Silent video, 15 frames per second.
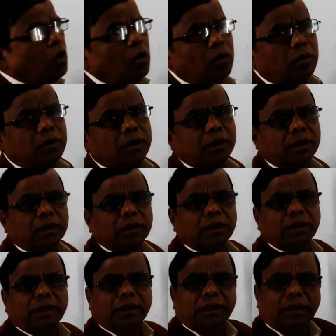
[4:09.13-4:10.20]
ও
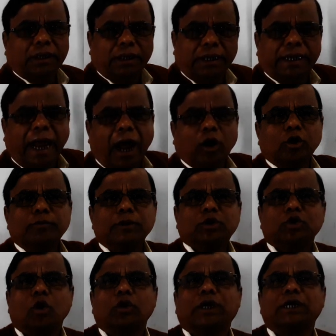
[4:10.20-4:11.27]
এর আণবিক
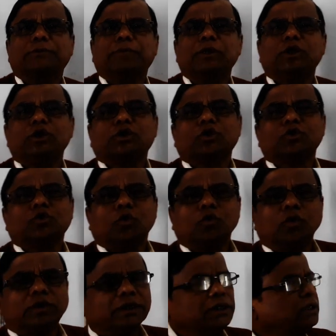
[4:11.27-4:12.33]
সংকেত বিশিষ্ট
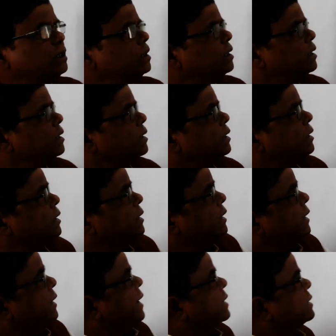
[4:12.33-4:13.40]
যৌগটি
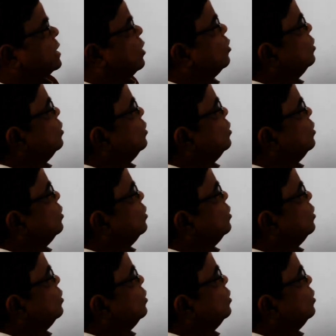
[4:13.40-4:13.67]
একটা